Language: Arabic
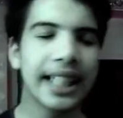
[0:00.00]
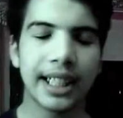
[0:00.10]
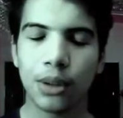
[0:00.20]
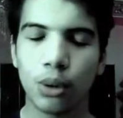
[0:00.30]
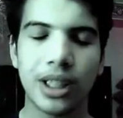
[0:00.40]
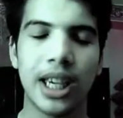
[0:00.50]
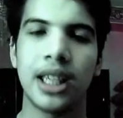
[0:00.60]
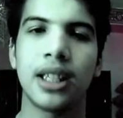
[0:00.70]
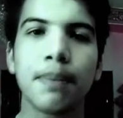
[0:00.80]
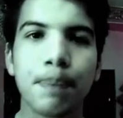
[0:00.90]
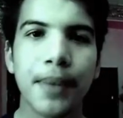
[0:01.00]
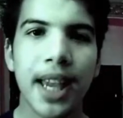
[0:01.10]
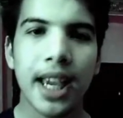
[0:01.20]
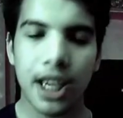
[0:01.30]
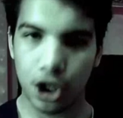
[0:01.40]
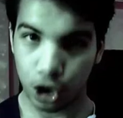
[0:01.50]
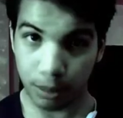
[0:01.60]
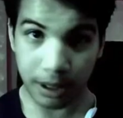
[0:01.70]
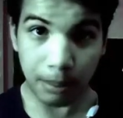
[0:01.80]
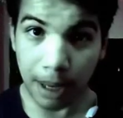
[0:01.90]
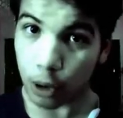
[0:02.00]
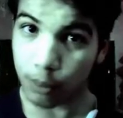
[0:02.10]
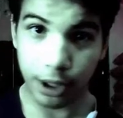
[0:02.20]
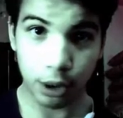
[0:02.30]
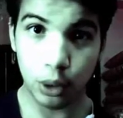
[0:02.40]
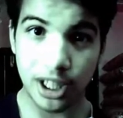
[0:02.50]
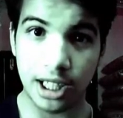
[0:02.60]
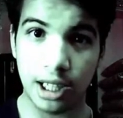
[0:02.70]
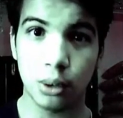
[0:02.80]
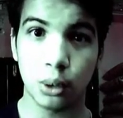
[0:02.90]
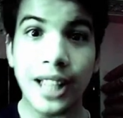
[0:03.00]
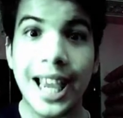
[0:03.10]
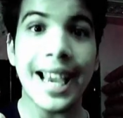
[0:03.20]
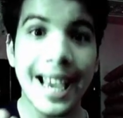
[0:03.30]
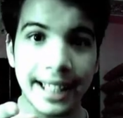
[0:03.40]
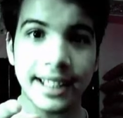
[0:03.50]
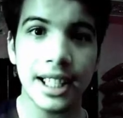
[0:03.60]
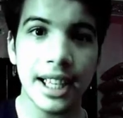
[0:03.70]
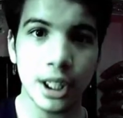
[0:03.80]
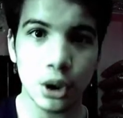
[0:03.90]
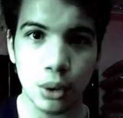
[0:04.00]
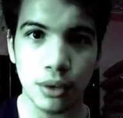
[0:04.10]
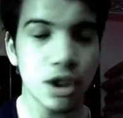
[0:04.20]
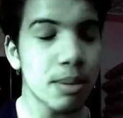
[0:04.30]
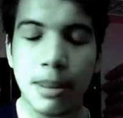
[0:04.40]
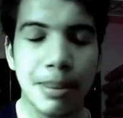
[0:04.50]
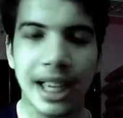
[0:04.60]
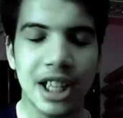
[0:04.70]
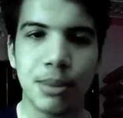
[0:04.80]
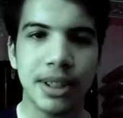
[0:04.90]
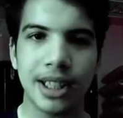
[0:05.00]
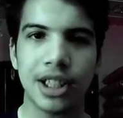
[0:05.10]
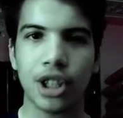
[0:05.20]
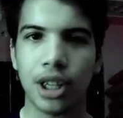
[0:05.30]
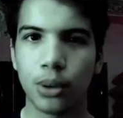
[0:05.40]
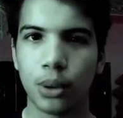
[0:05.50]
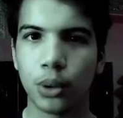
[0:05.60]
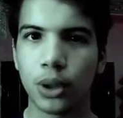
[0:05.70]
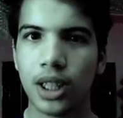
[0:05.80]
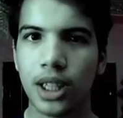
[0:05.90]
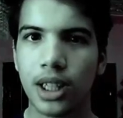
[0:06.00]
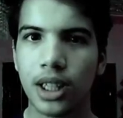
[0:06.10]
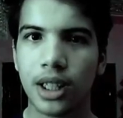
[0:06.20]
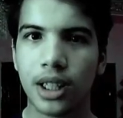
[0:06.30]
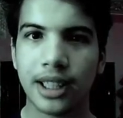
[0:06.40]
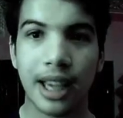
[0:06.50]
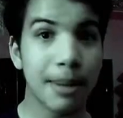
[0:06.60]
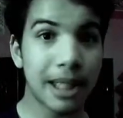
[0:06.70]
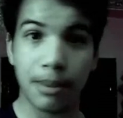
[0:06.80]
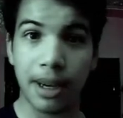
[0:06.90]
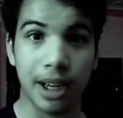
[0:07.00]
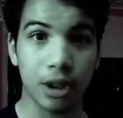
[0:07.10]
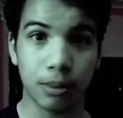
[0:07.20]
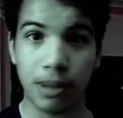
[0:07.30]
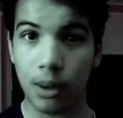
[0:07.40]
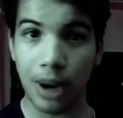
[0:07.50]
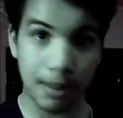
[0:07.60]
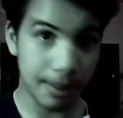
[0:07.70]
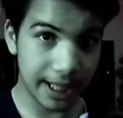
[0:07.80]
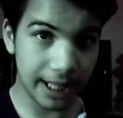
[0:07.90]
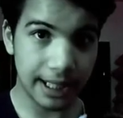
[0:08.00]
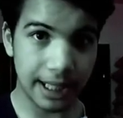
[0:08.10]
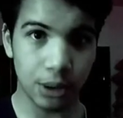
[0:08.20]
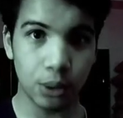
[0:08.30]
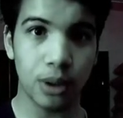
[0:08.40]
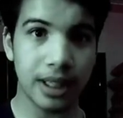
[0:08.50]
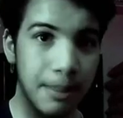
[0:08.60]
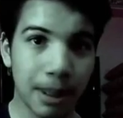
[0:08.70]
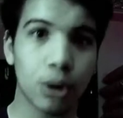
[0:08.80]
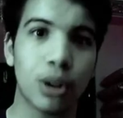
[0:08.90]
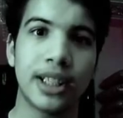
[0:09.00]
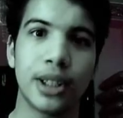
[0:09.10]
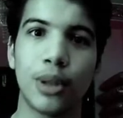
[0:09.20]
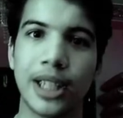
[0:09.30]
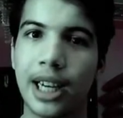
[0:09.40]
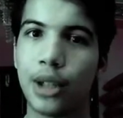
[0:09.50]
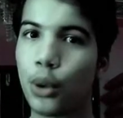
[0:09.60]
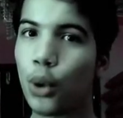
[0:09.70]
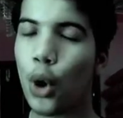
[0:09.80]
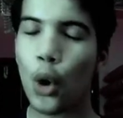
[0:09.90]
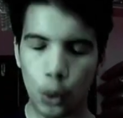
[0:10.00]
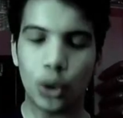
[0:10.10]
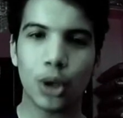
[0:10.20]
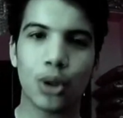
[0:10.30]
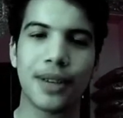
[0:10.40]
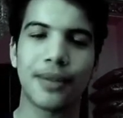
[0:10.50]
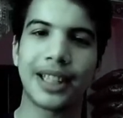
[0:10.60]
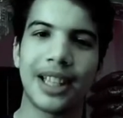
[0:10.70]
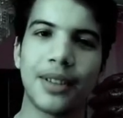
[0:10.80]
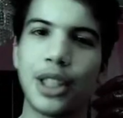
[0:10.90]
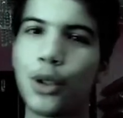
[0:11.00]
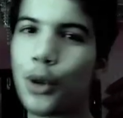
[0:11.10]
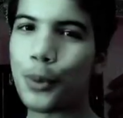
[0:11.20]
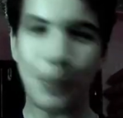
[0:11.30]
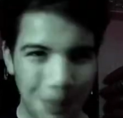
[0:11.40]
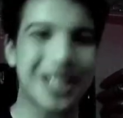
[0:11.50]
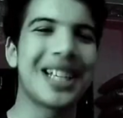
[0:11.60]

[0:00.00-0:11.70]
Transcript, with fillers: الكادو تاعي جبت الباك وما درتوليش كادو اه اه انت اللي راك تشوف جبت الباك علاش ما درتليش كادو كامل كيما راكم واحد ما دار لي كادو يبقى دوكا ديروا لي كادو وديروا جام في هاد لا فيديو باش